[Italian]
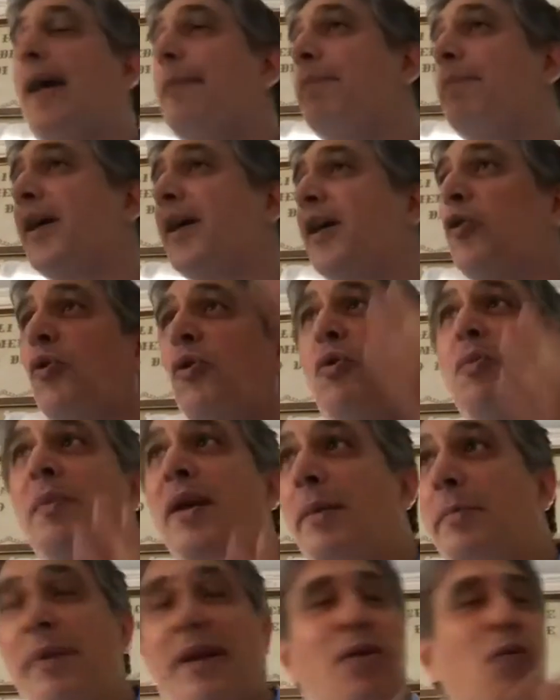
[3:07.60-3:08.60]
per come e
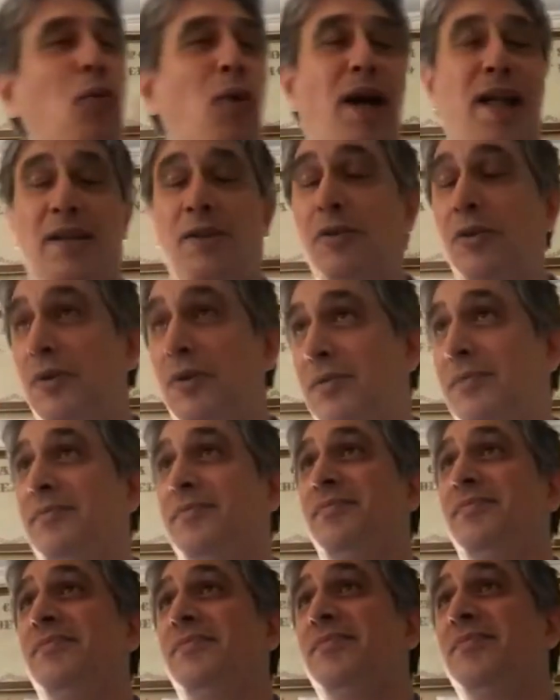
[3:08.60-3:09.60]
per quando.
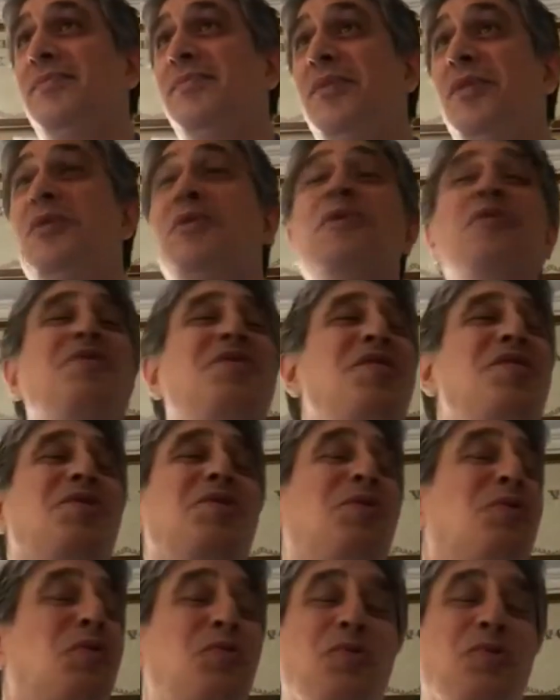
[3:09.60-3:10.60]
Non ci
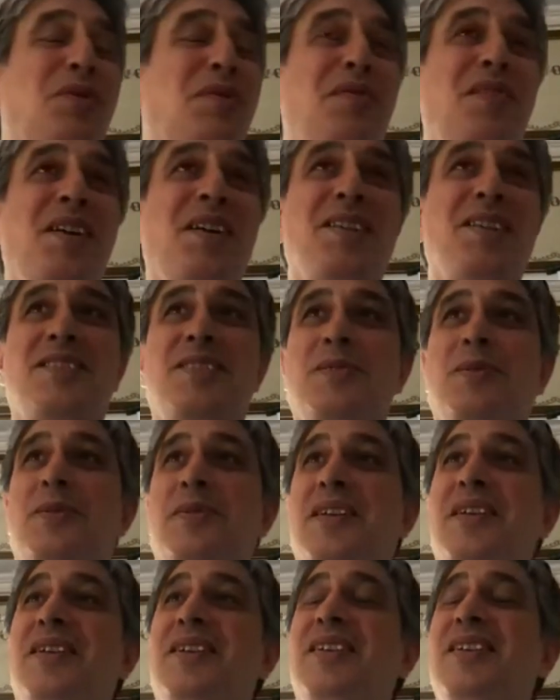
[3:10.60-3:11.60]
sono giustificazioni.
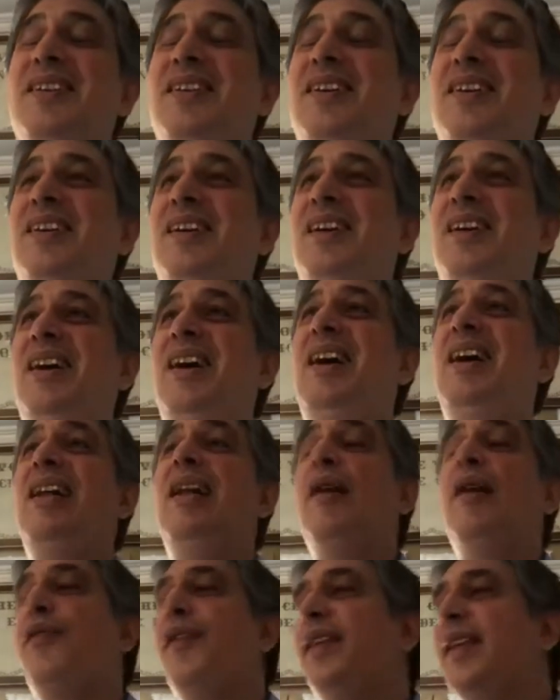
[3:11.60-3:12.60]
La
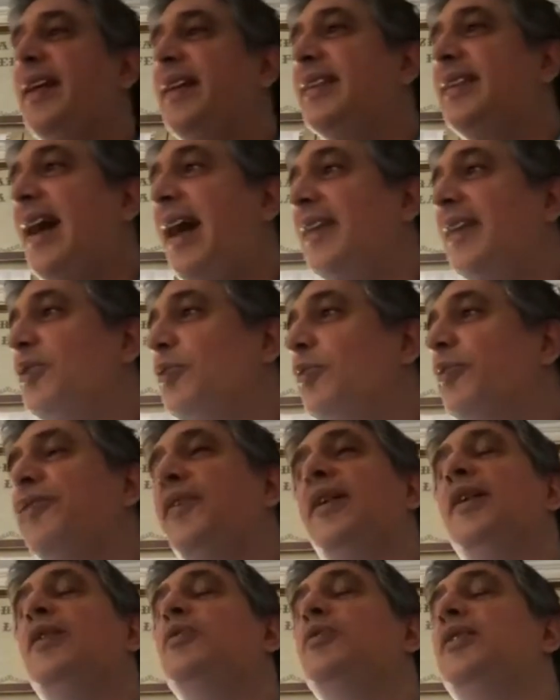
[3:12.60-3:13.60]
fedeltà di un
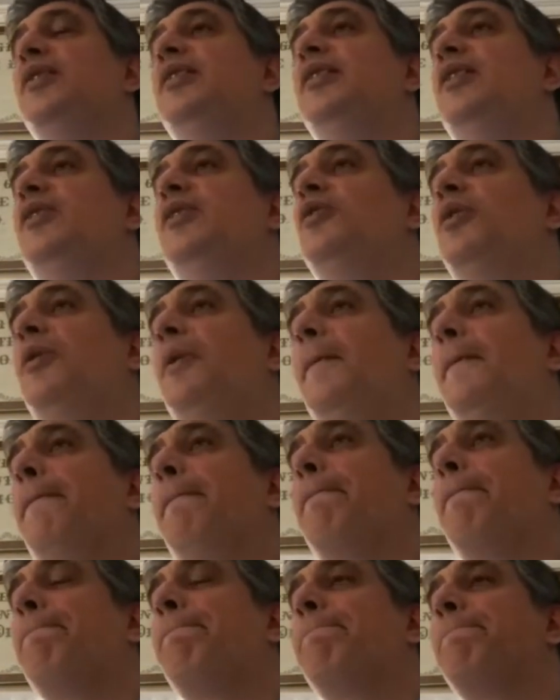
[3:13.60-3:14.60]
figlio di Dio
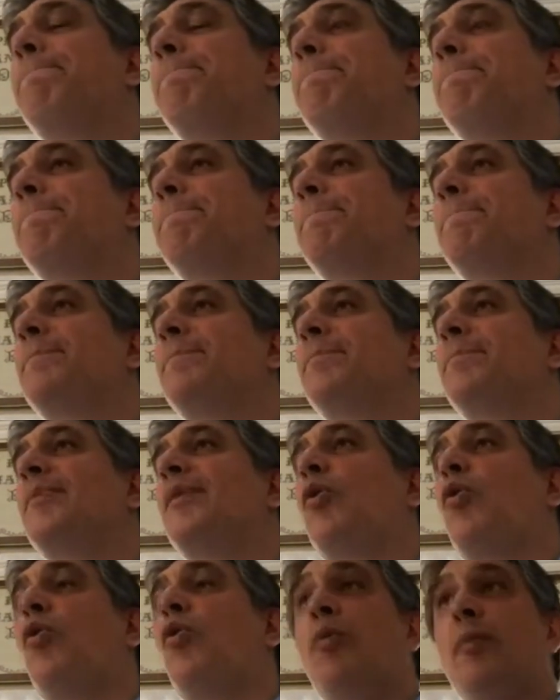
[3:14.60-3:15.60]

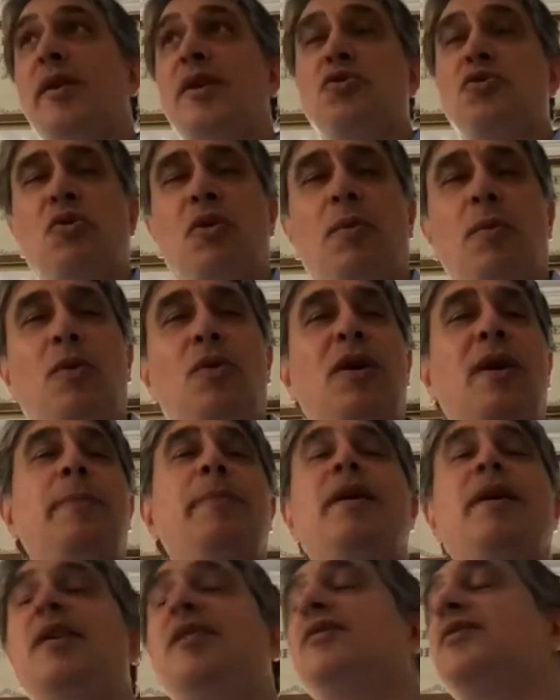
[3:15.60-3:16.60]
come il suo amore per
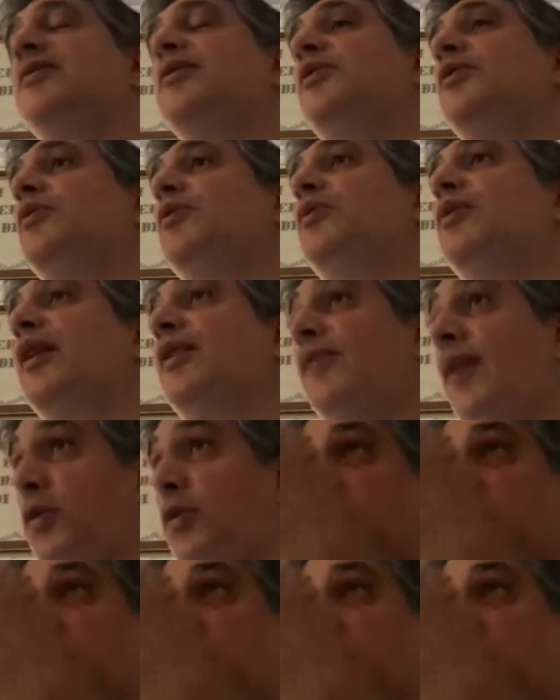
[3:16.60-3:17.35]
il Signore vanno di